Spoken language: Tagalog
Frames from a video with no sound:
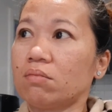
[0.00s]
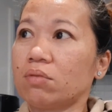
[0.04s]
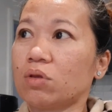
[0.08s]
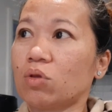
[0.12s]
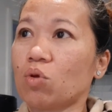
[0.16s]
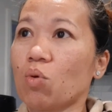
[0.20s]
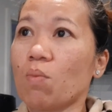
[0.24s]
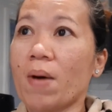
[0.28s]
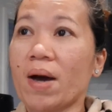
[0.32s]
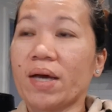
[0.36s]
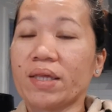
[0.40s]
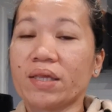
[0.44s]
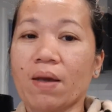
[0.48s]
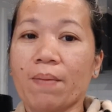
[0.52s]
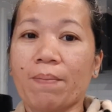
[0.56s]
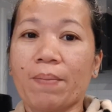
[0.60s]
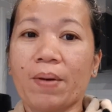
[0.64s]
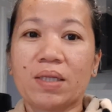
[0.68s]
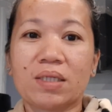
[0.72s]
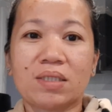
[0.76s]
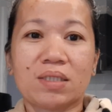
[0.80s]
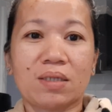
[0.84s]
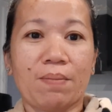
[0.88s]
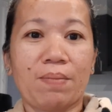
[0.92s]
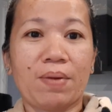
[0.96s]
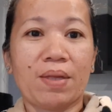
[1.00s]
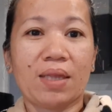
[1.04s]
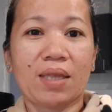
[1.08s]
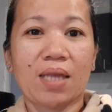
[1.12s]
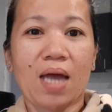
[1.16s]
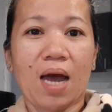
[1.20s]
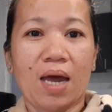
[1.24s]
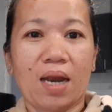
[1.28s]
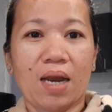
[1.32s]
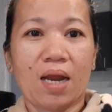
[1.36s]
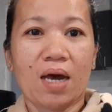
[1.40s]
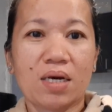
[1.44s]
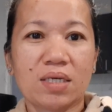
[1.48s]
tumatapat sa
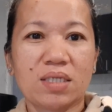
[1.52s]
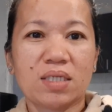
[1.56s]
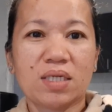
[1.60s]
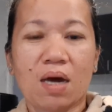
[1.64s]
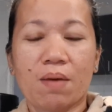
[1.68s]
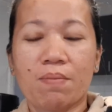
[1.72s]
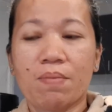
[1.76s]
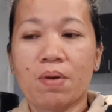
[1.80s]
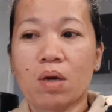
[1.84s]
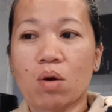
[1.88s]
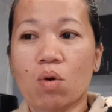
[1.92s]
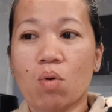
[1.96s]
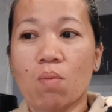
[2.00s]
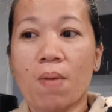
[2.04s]
bintana. Sabi ko,